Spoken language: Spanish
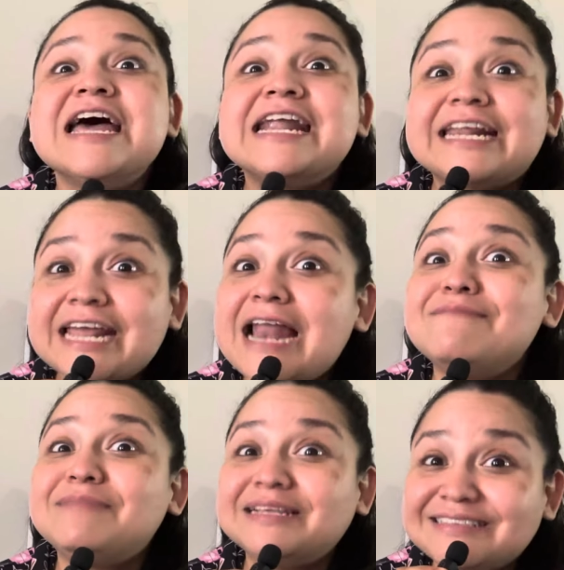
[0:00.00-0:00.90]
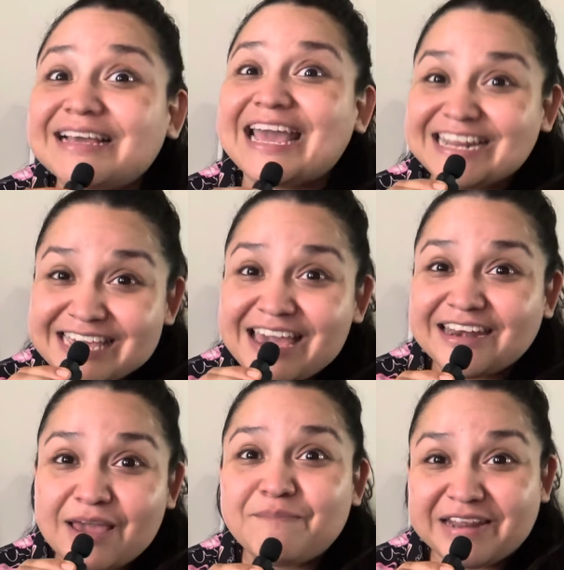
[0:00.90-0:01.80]
realmente querían
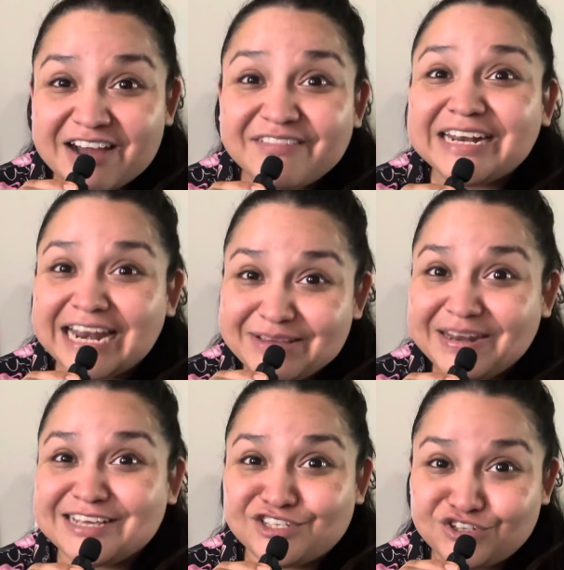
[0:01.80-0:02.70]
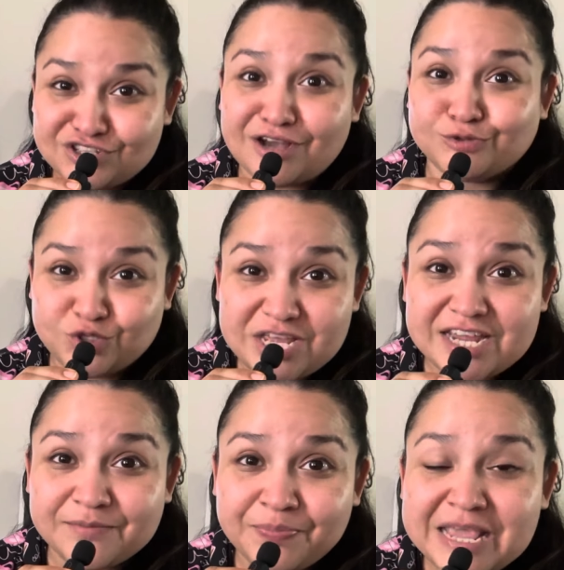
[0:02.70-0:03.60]
y esperaban la eliminación de
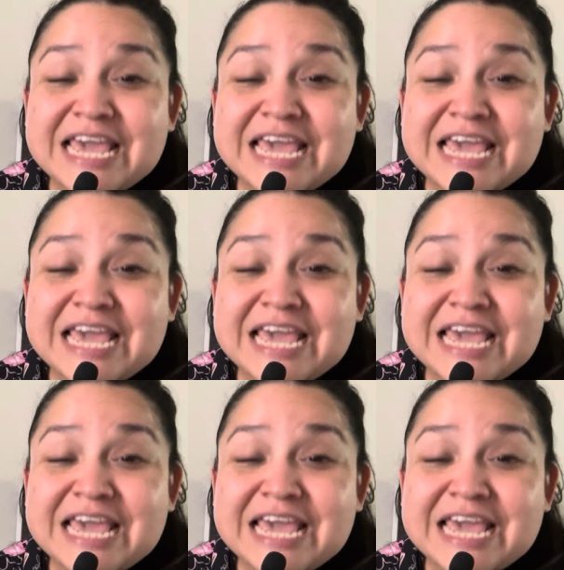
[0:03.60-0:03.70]
Agustín.